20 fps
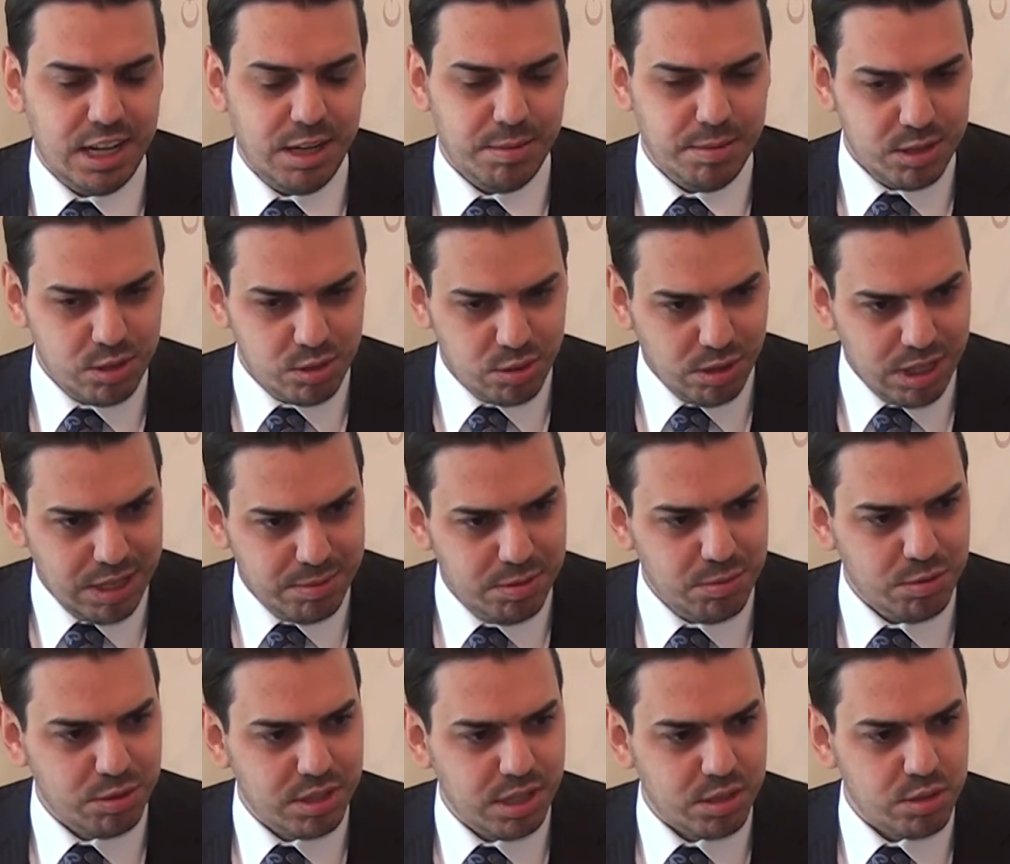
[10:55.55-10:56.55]
Ama sonra bir
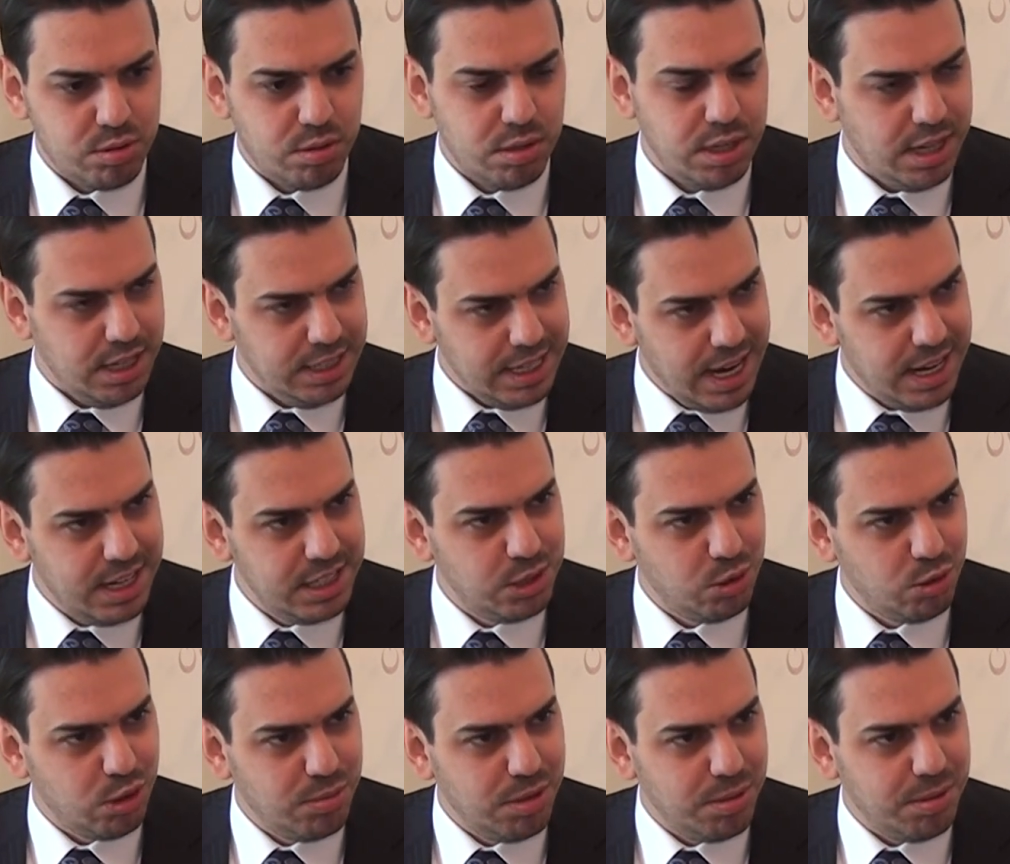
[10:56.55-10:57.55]
müddet sonra ya
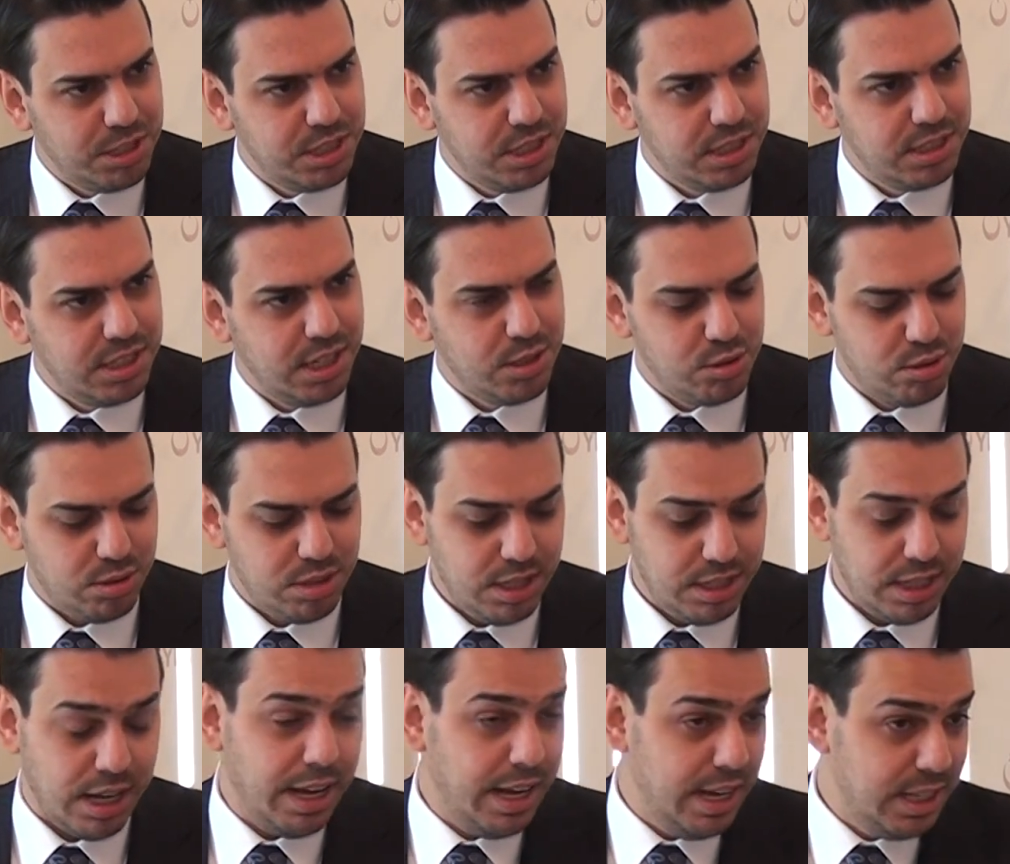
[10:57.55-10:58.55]
yerleşik olmaya başladıktan sonra
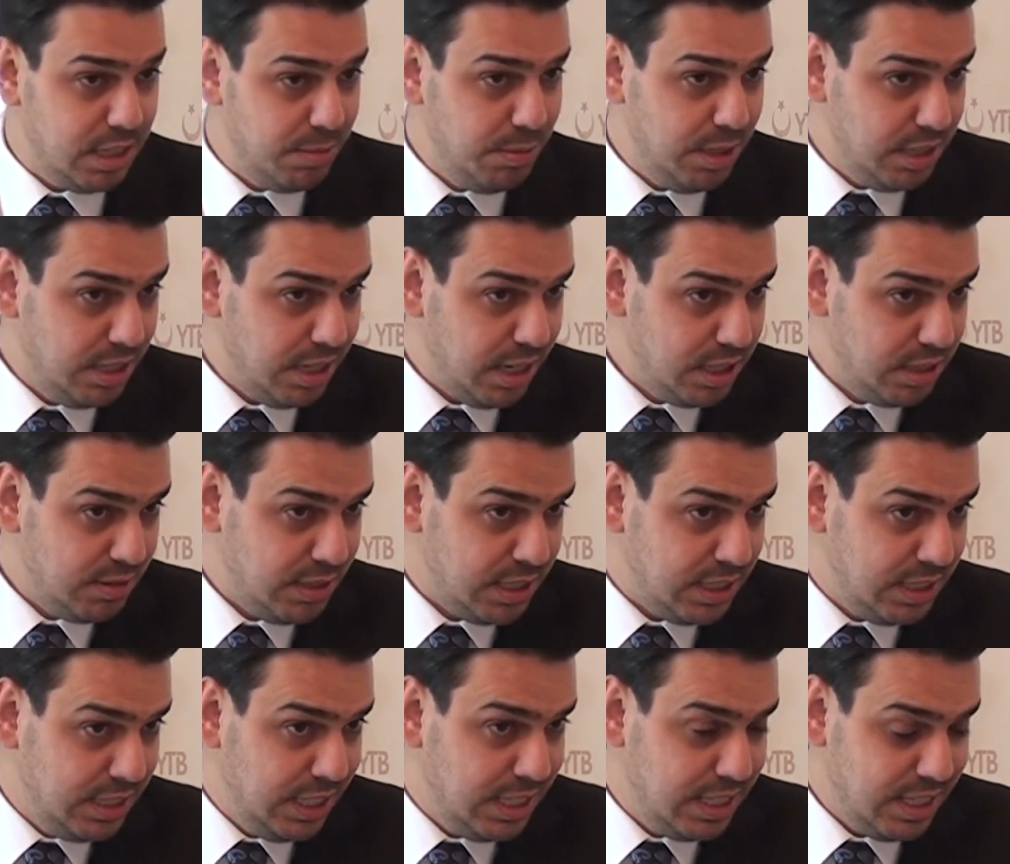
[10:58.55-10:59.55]
ya eğitim ihtiyacı var,
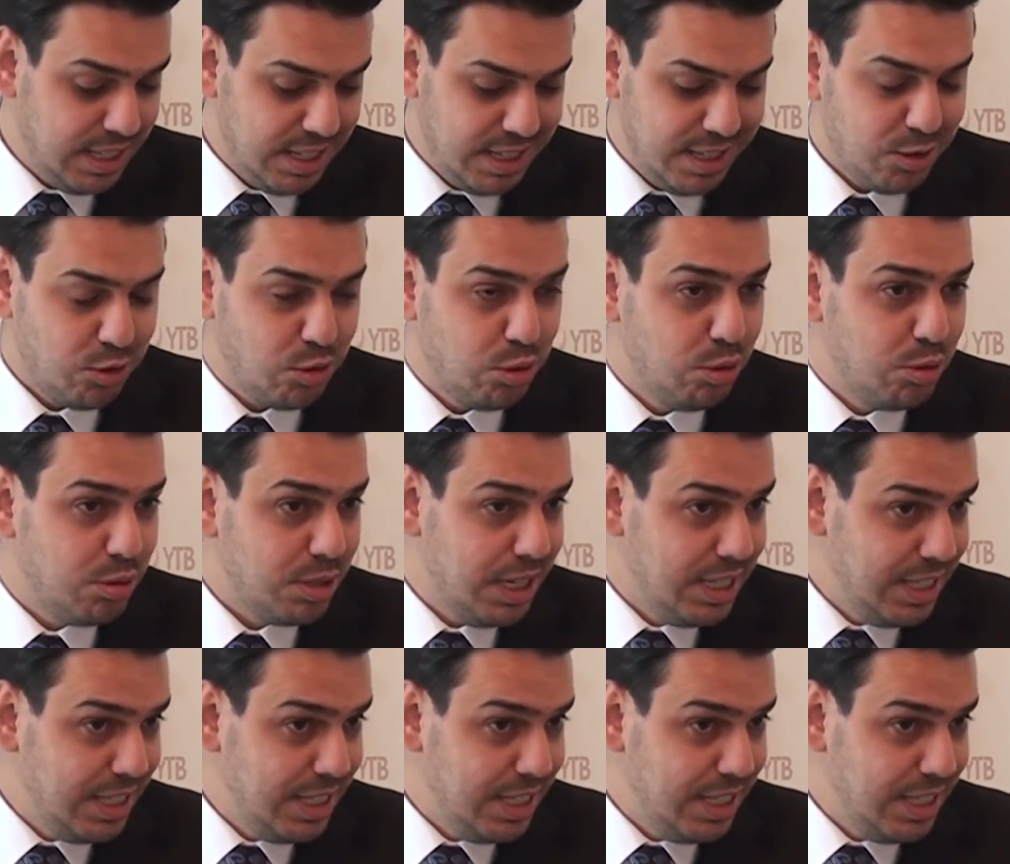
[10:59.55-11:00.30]
evet. dil, kültürel